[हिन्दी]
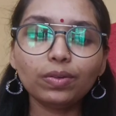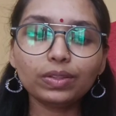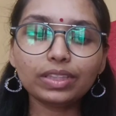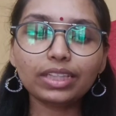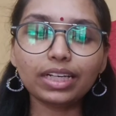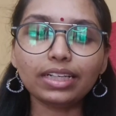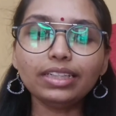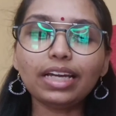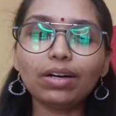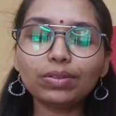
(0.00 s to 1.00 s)
उत्तर
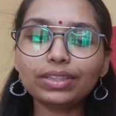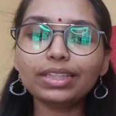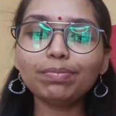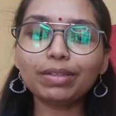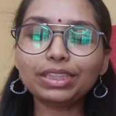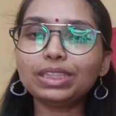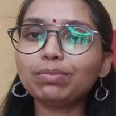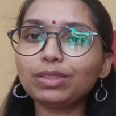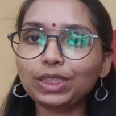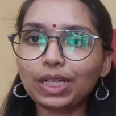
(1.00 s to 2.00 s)
या उत्तर
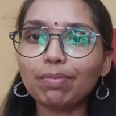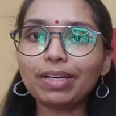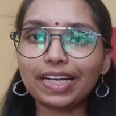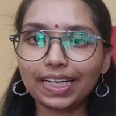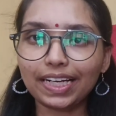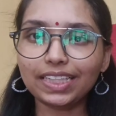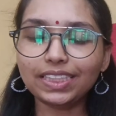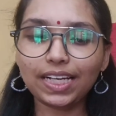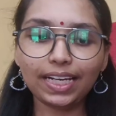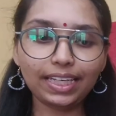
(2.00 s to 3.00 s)
पश्चिम दिशा में रखना
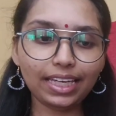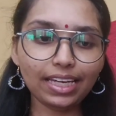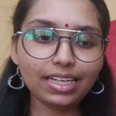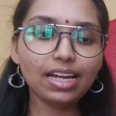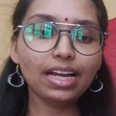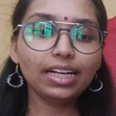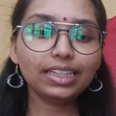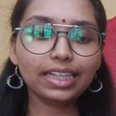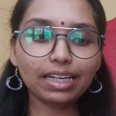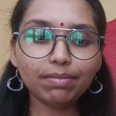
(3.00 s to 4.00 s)
चाहिए
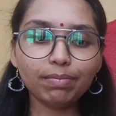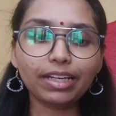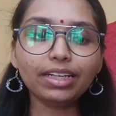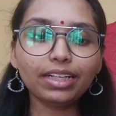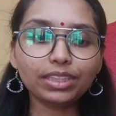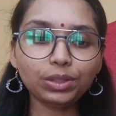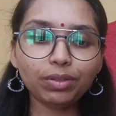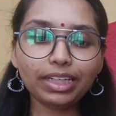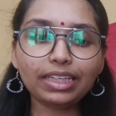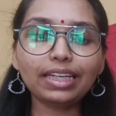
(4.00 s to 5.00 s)
घर में
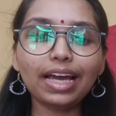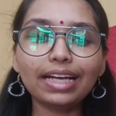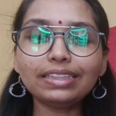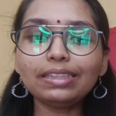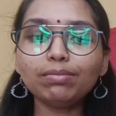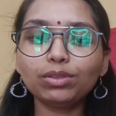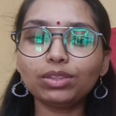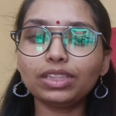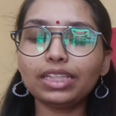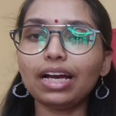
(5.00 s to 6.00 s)
कछुए की ऐसी
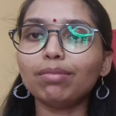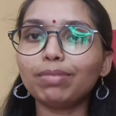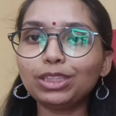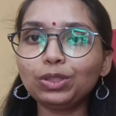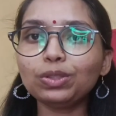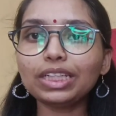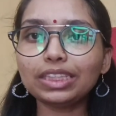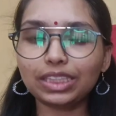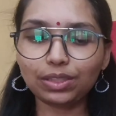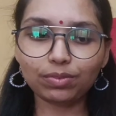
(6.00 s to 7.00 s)
मूर्तियां बच्चों के
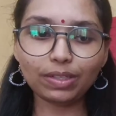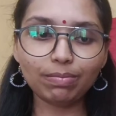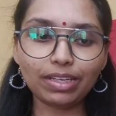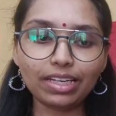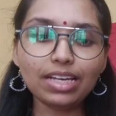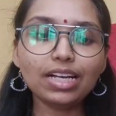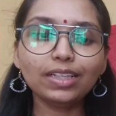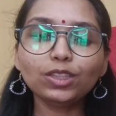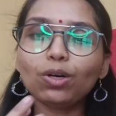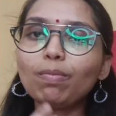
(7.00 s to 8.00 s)
जीवन में
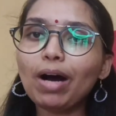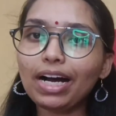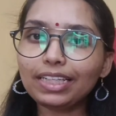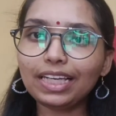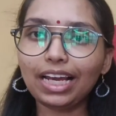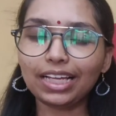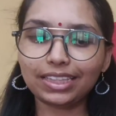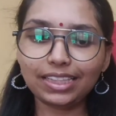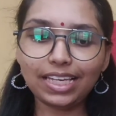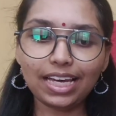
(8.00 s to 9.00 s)
सौभाग्य
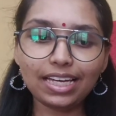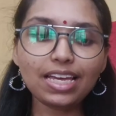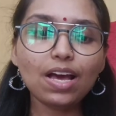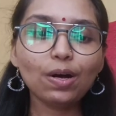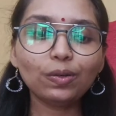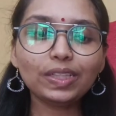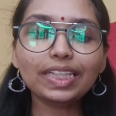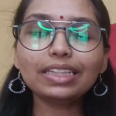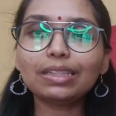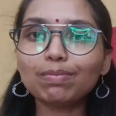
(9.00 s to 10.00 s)
लाती है
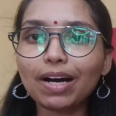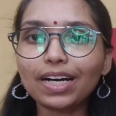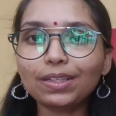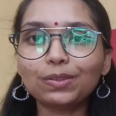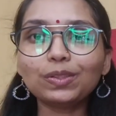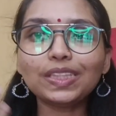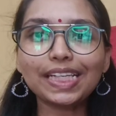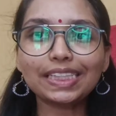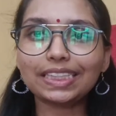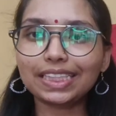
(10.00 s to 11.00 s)
उनके दिमाग को
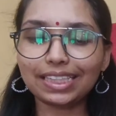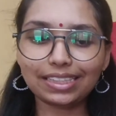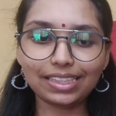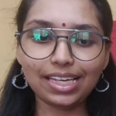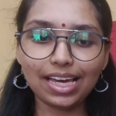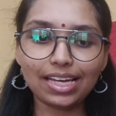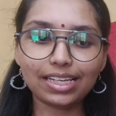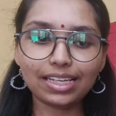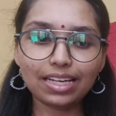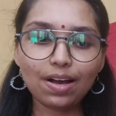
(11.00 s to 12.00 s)
तेज करती हैं
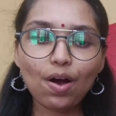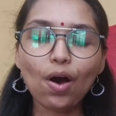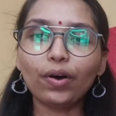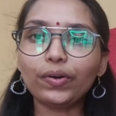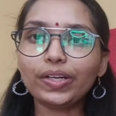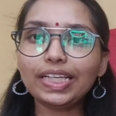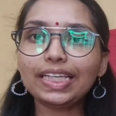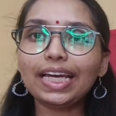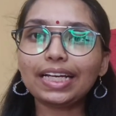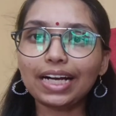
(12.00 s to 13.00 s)
और
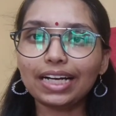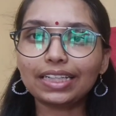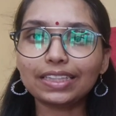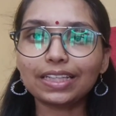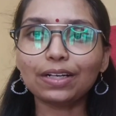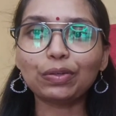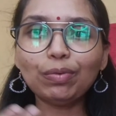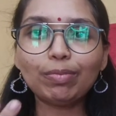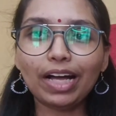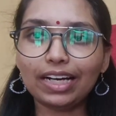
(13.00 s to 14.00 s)
उनकी एकाग्रता को
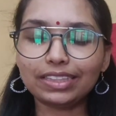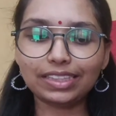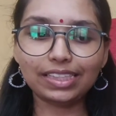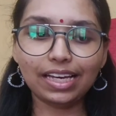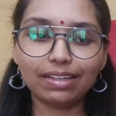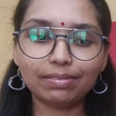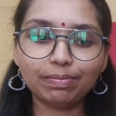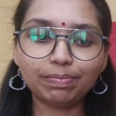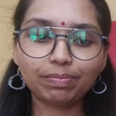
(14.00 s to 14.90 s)
बढ़ाती हैं